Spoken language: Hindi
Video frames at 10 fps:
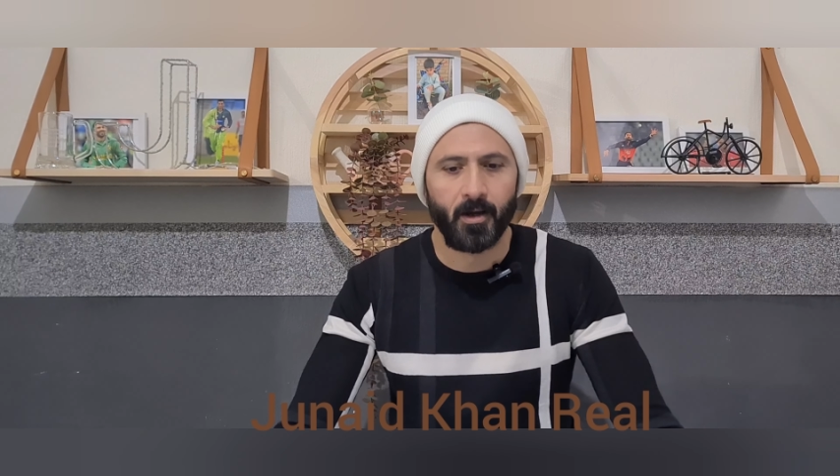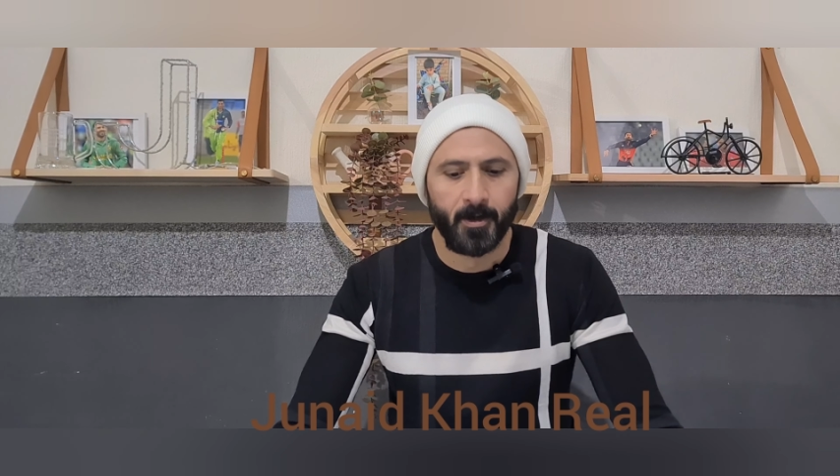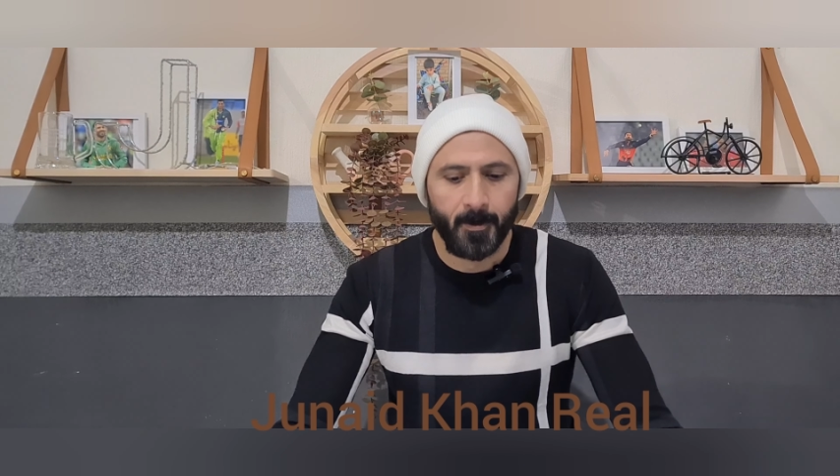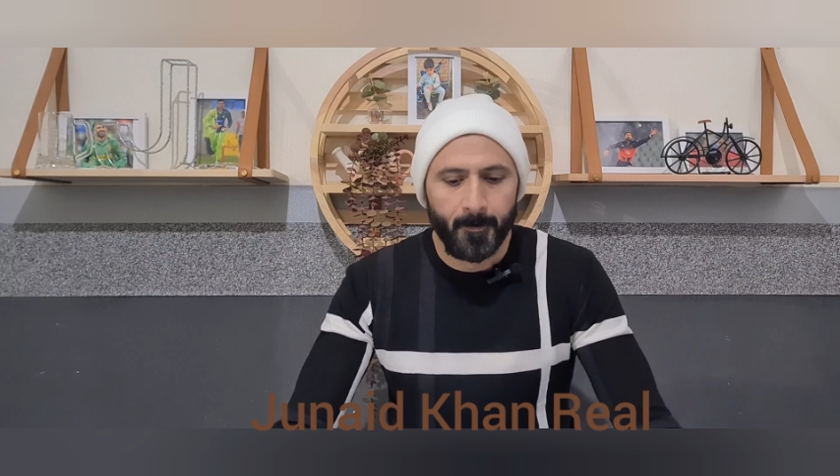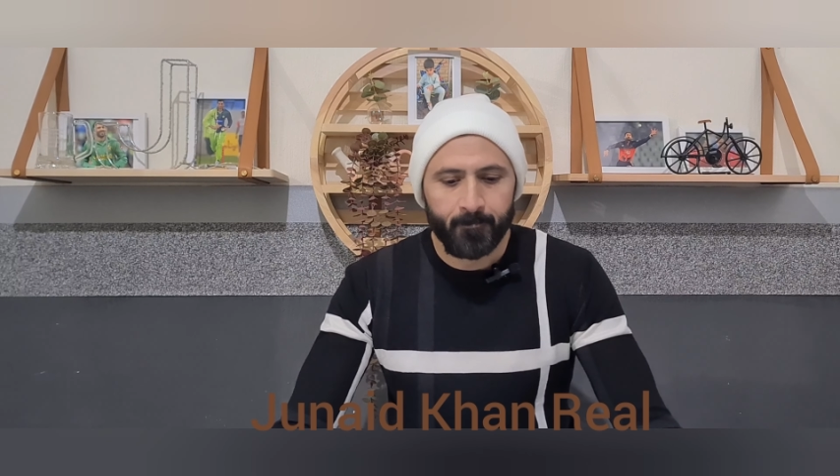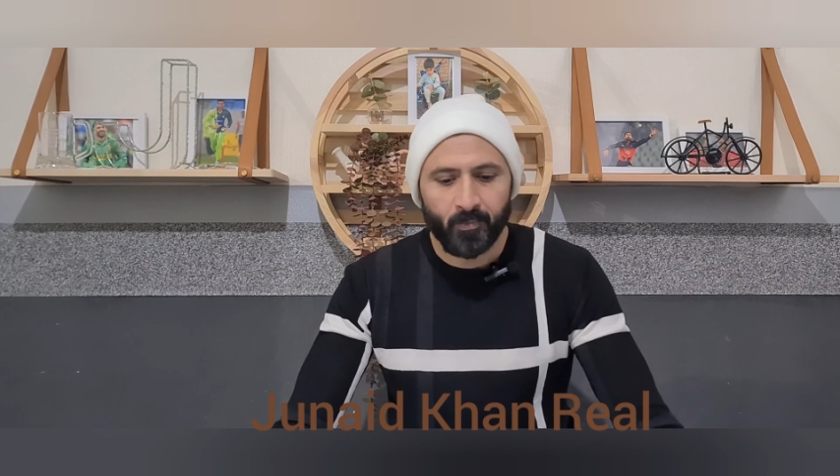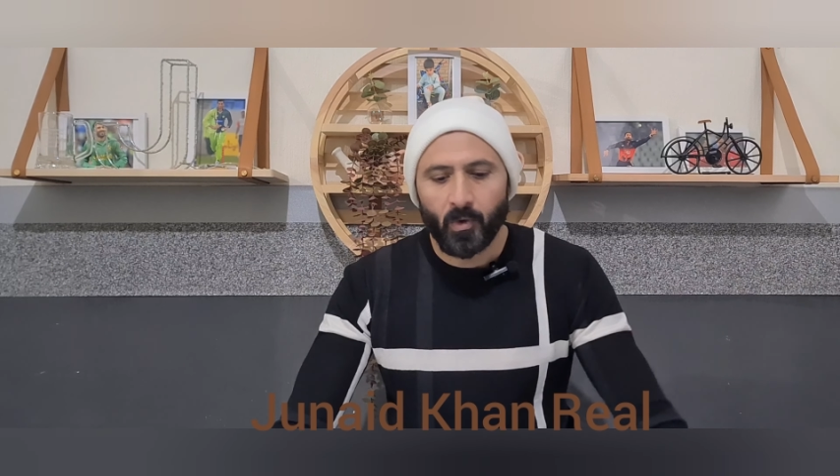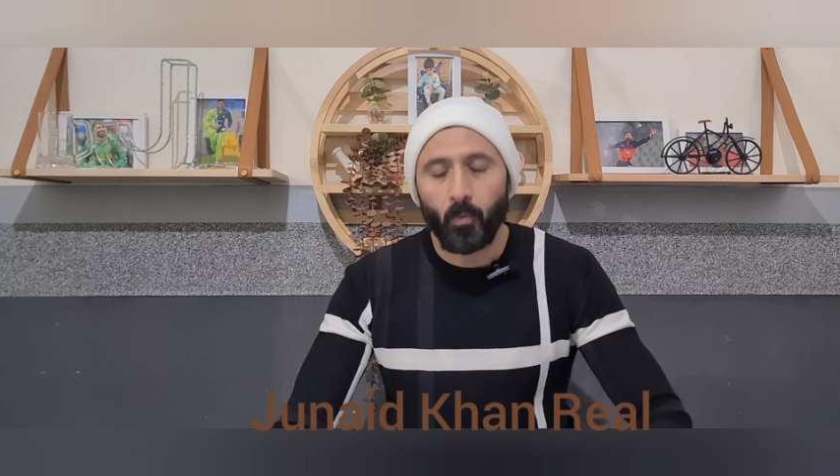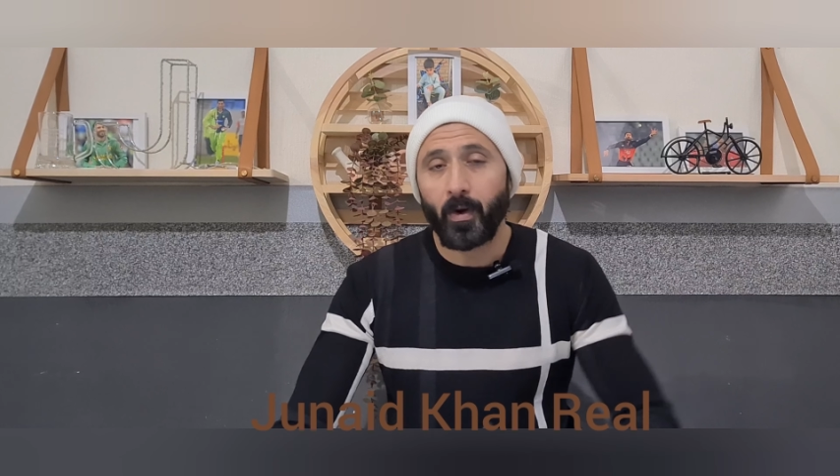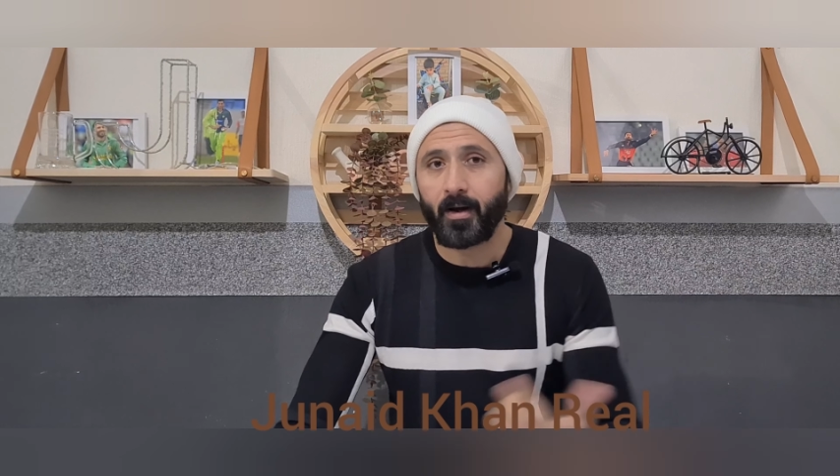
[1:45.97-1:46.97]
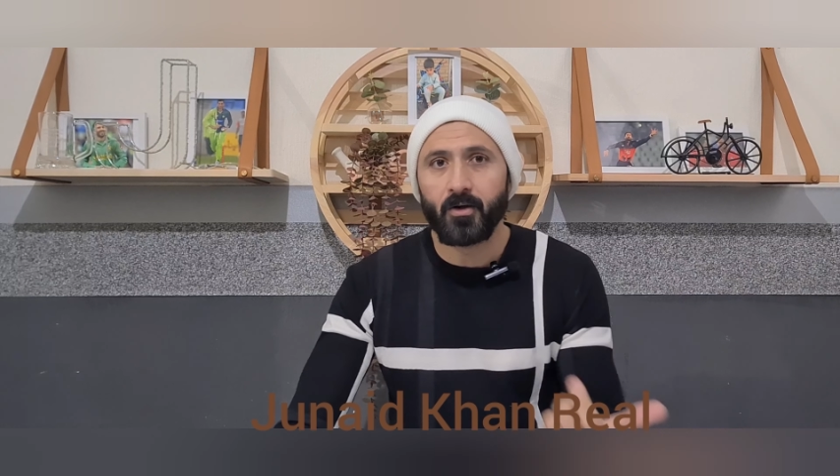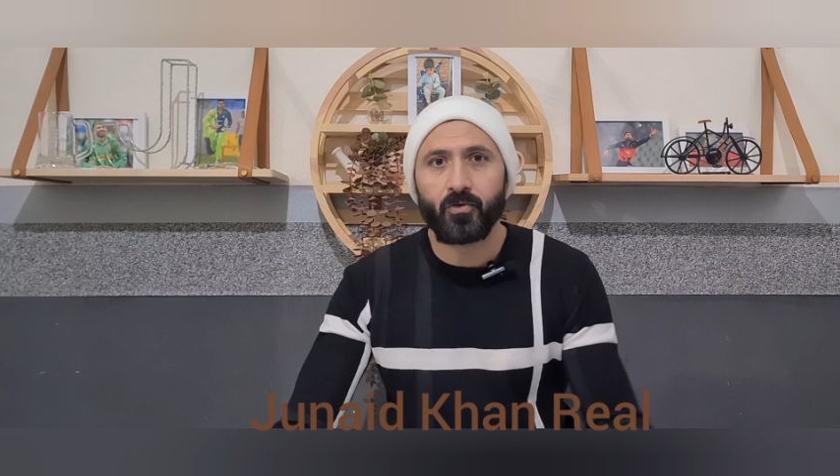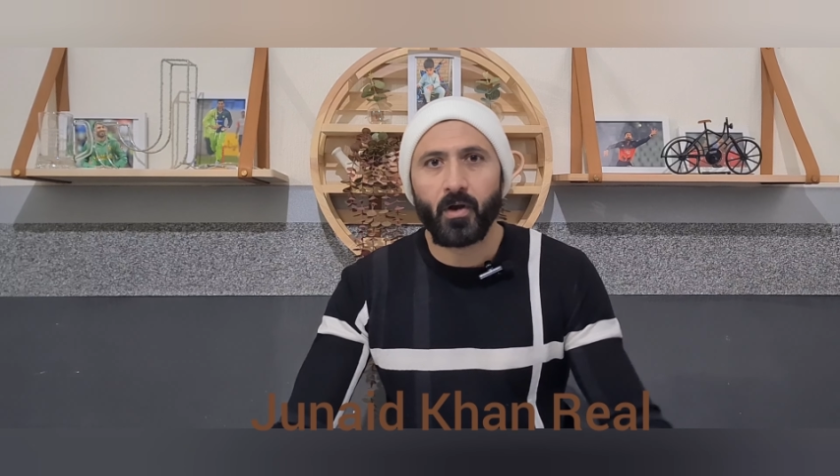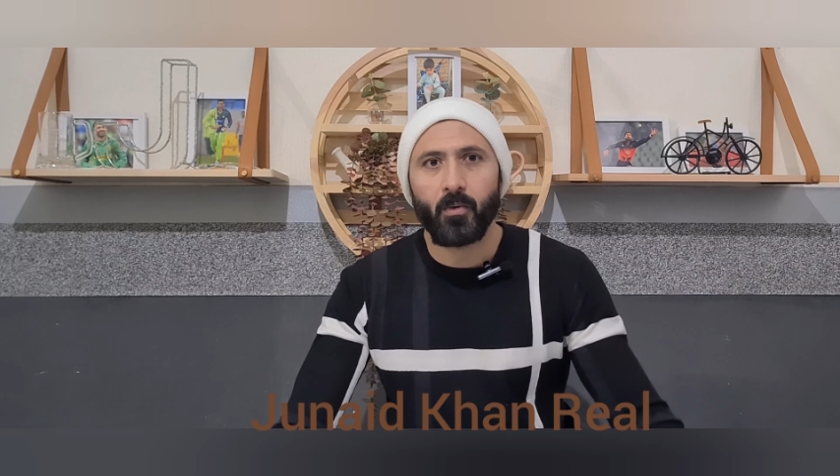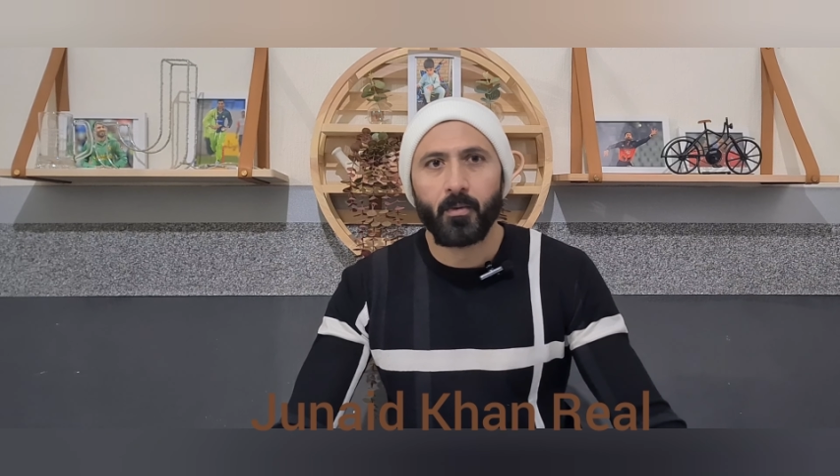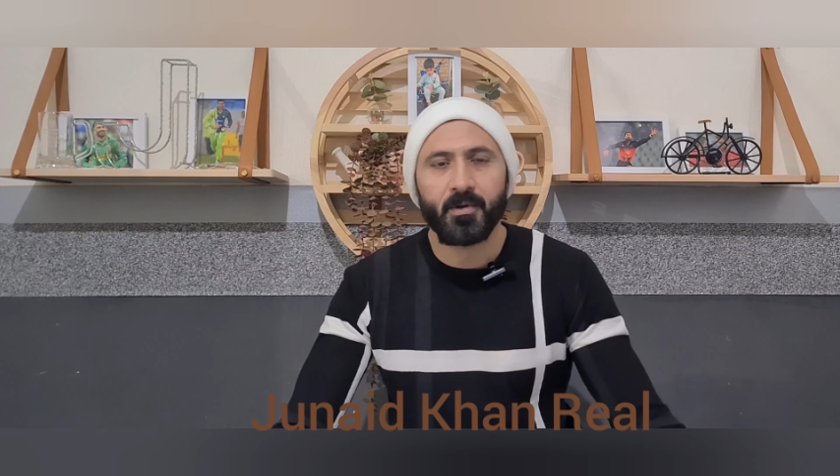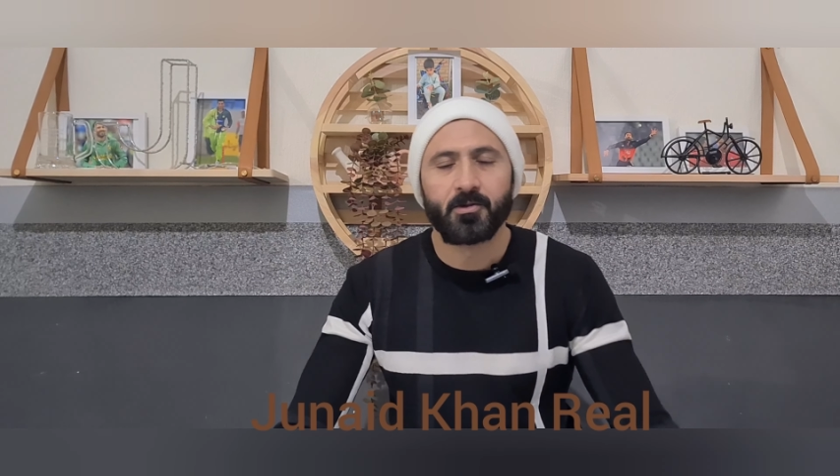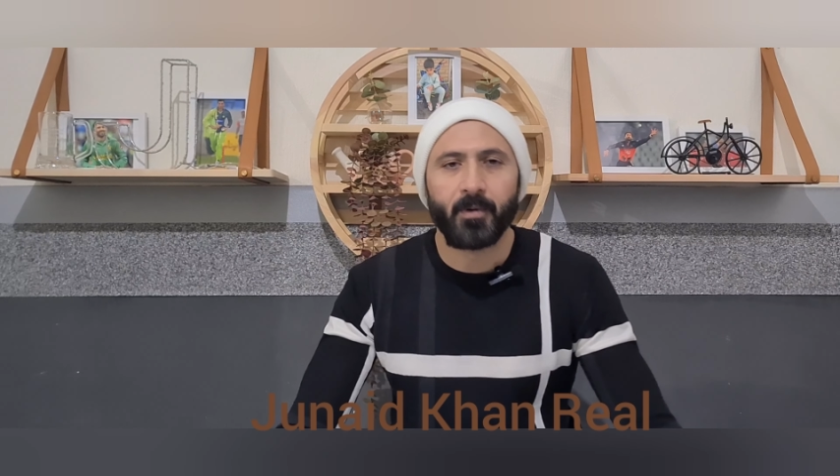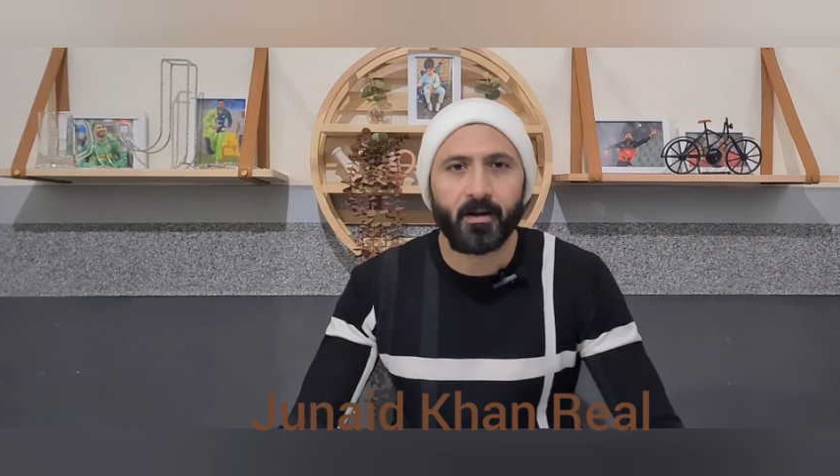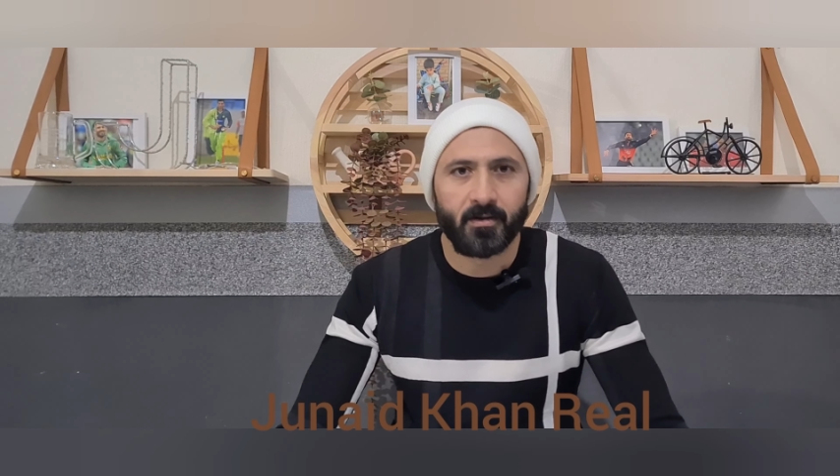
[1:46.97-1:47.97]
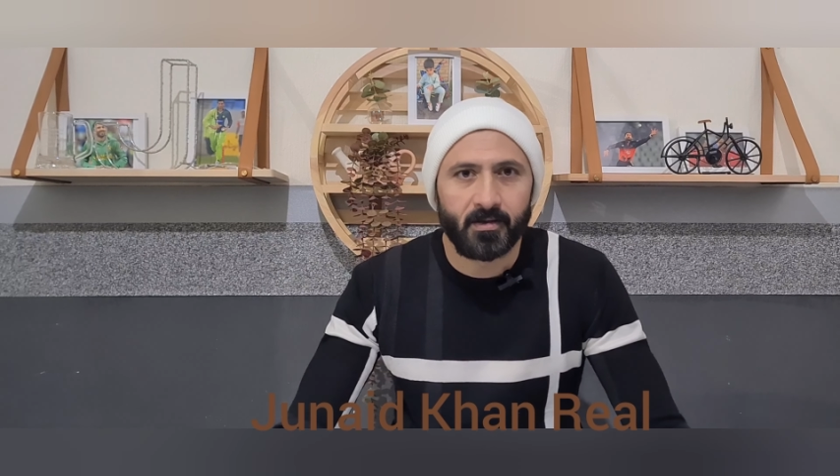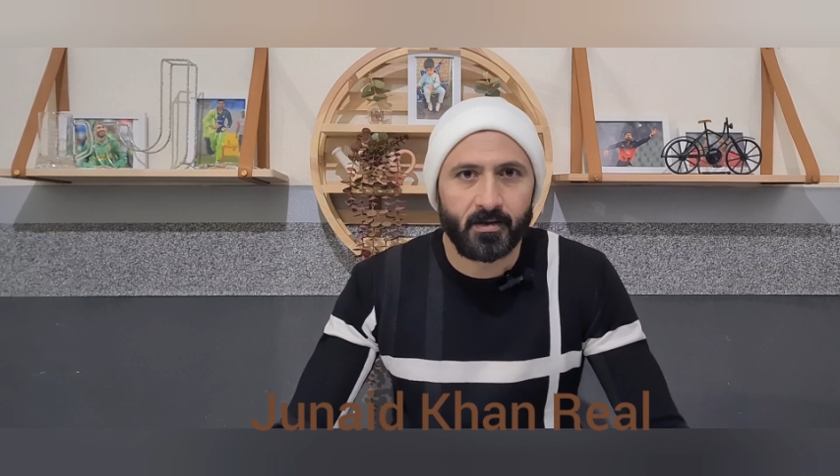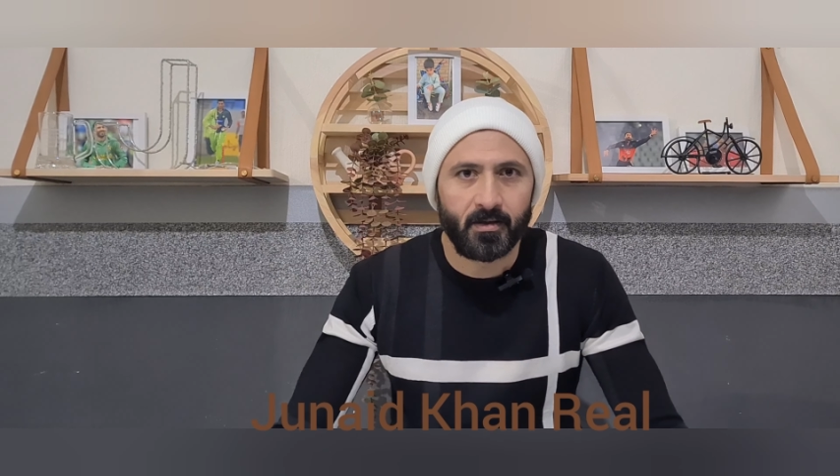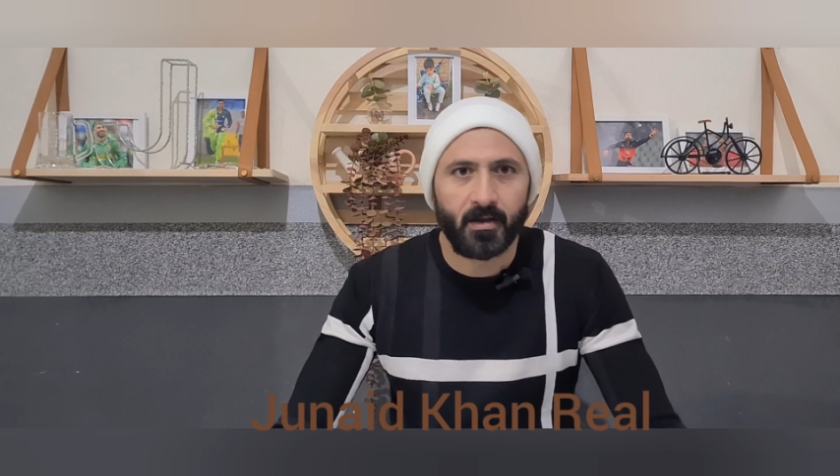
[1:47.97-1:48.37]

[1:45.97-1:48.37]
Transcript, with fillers: हैं विकेट जो है वो भी स्पिनर्स